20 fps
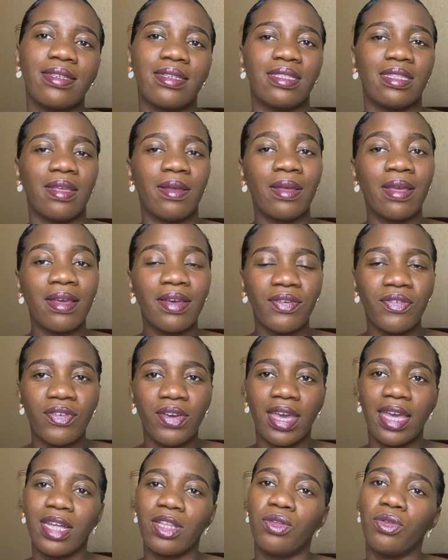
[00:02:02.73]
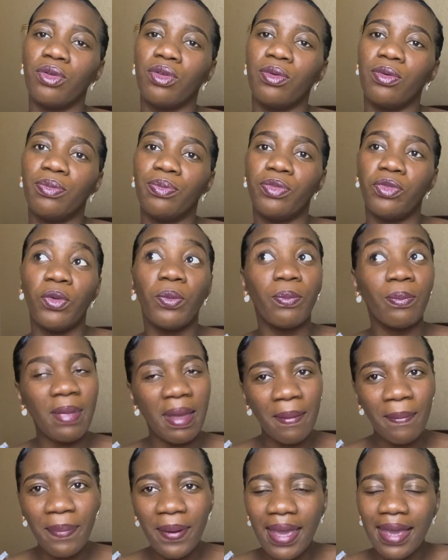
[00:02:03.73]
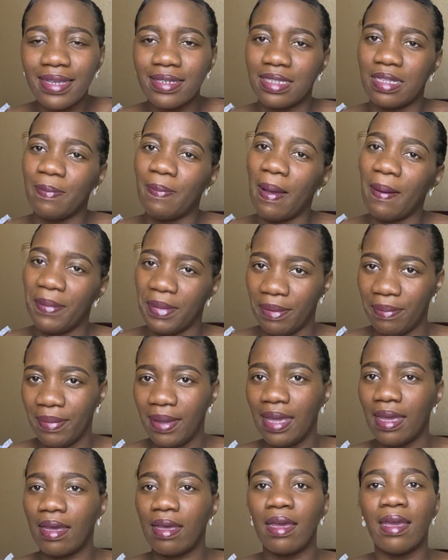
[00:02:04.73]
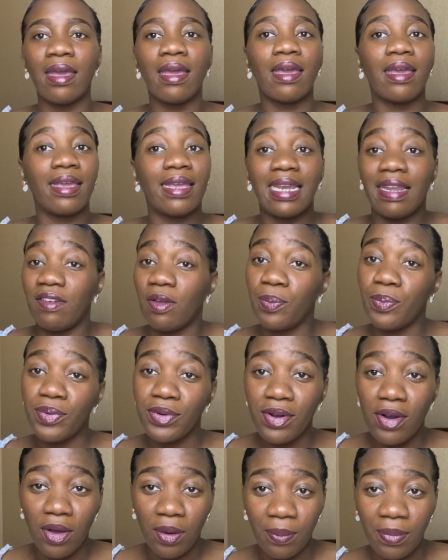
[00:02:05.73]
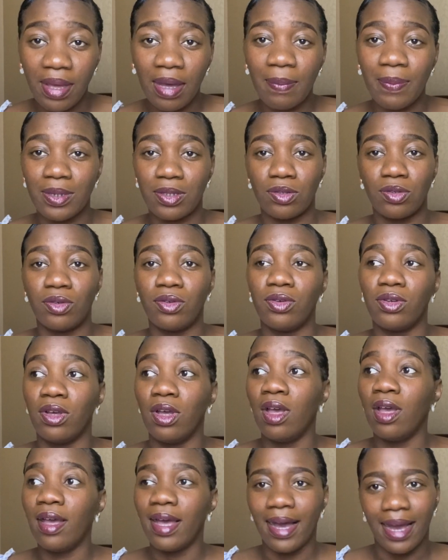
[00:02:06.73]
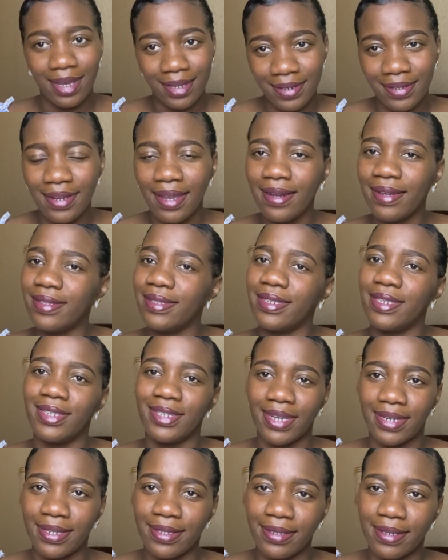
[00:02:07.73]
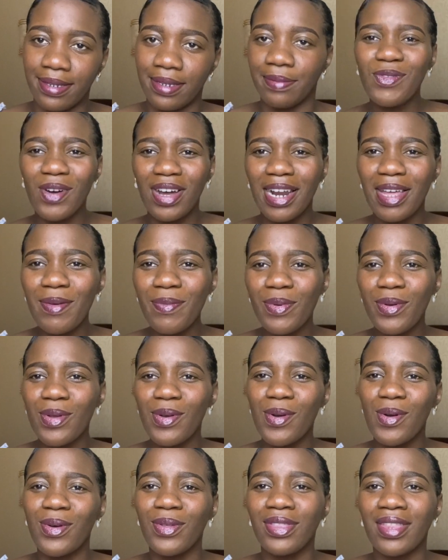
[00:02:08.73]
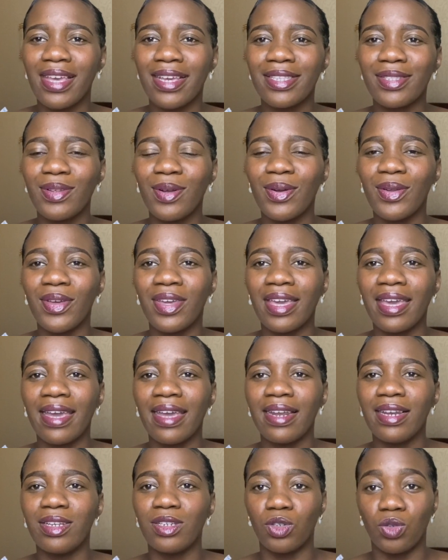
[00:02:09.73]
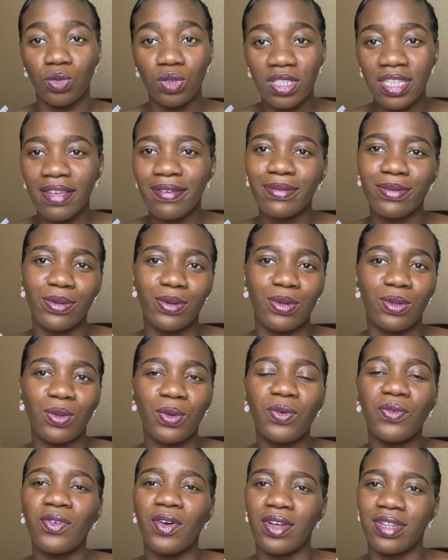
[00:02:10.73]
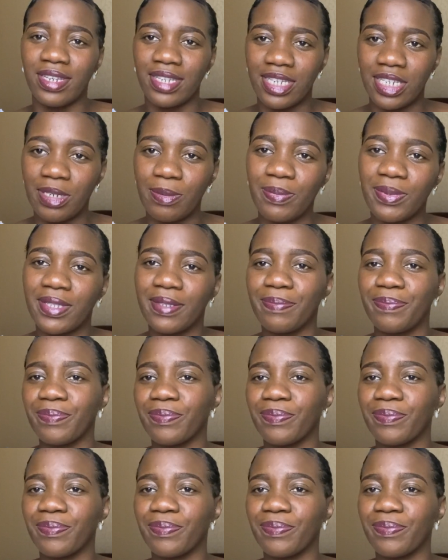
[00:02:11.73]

étaient frères de, même père, ils n'étaient pas même père. Et ils n'avaient plus leur mère parce que Rachel était déjà décédée. Voilà un peu le contexte dans lequel Joseph se retrouve en Égypte.